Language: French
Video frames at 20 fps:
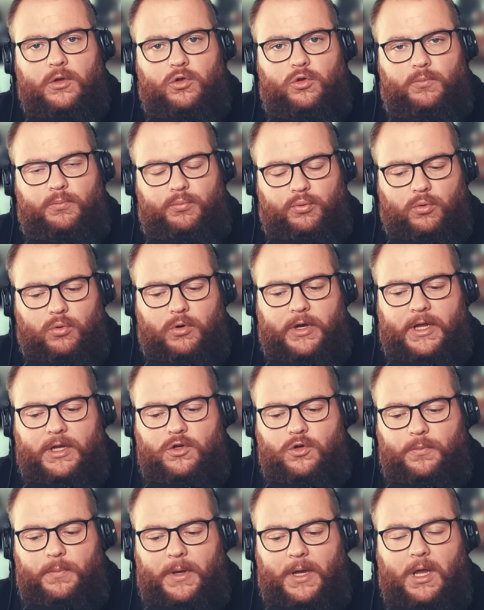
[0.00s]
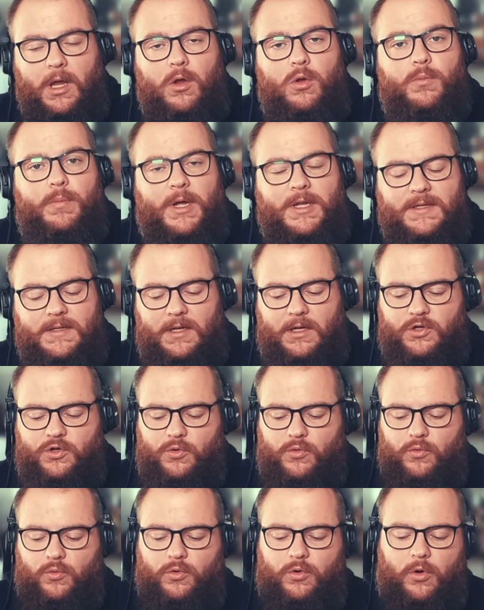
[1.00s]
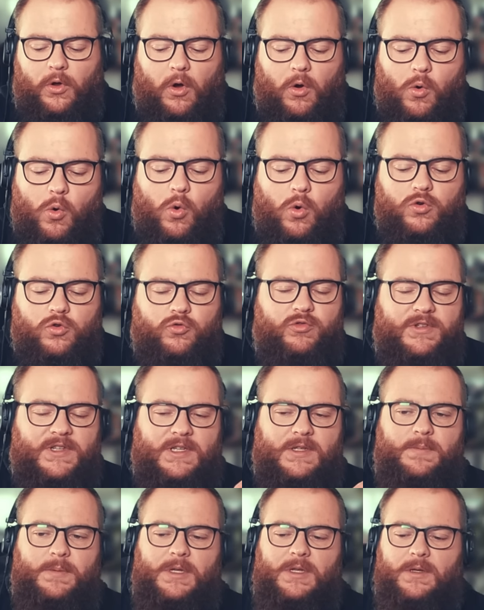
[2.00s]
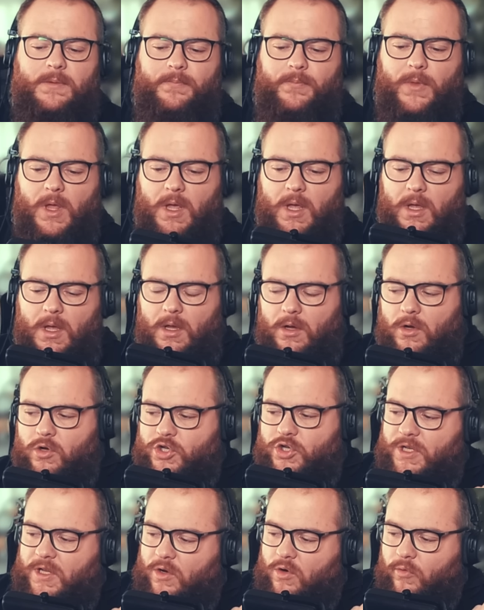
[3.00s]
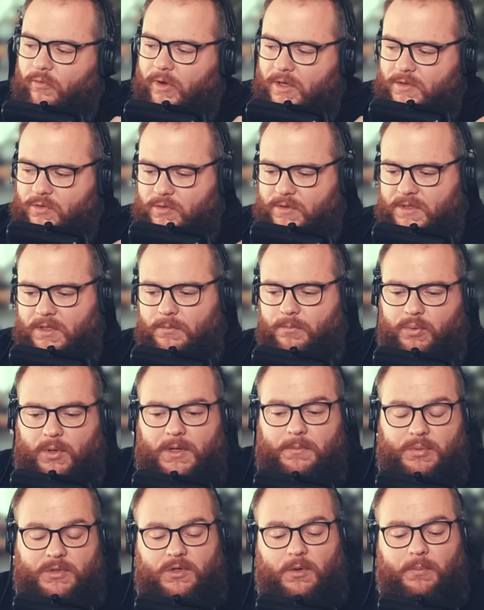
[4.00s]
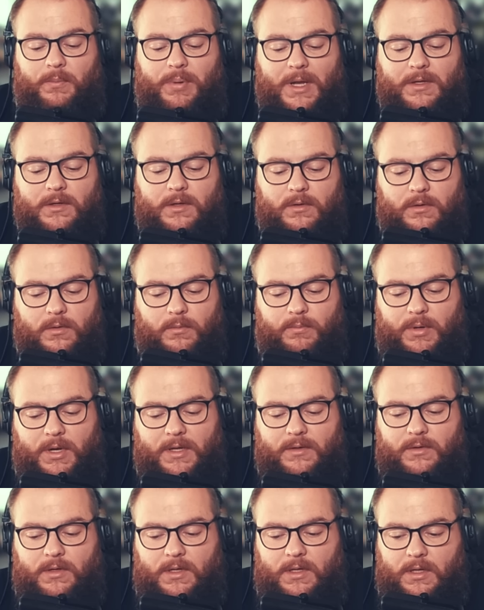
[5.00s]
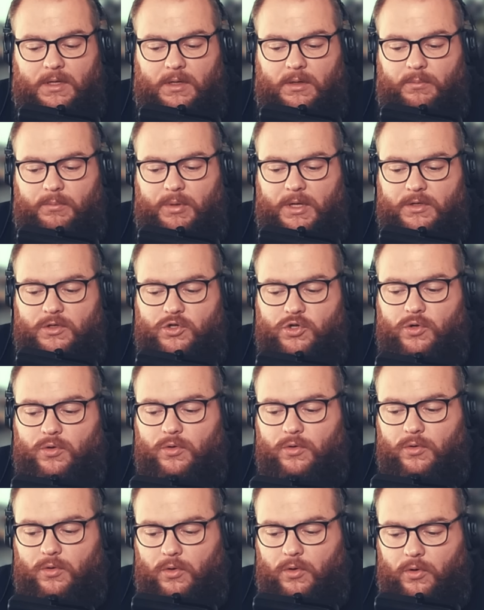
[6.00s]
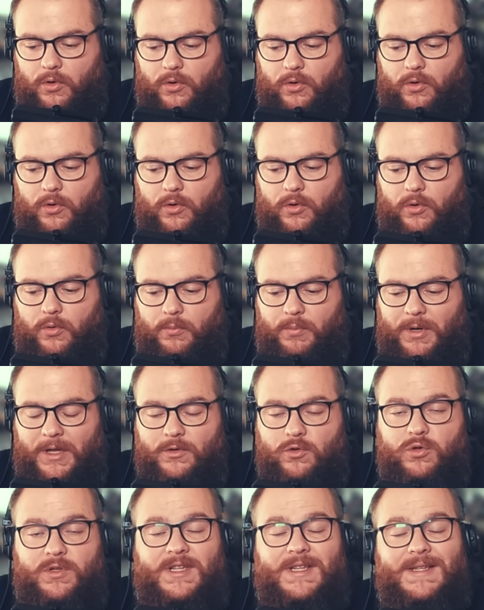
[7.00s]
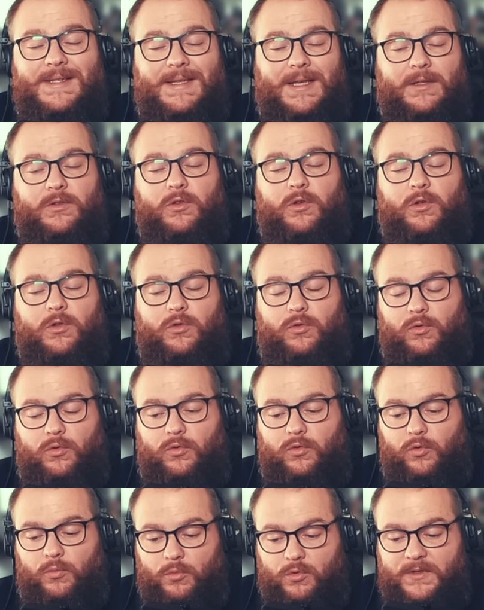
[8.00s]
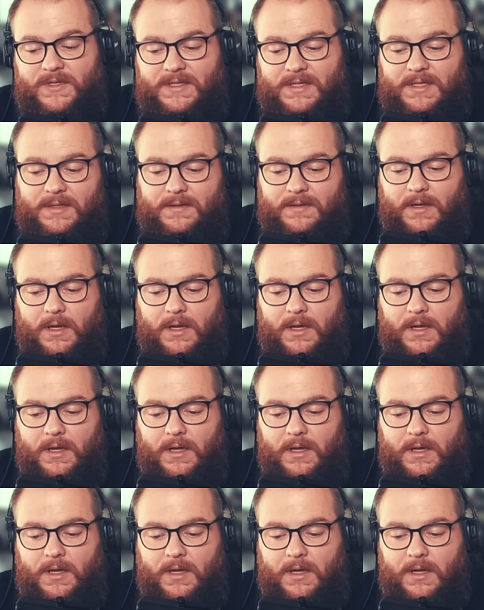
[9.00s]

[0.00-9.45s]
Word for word: pour récupérer une partie de l'argent. Donc en gros je vous explique. Quand j'ai découvert ce site, parce que plein de, plein des, plein de gens, euh, plein d'utilisateurs de mon site,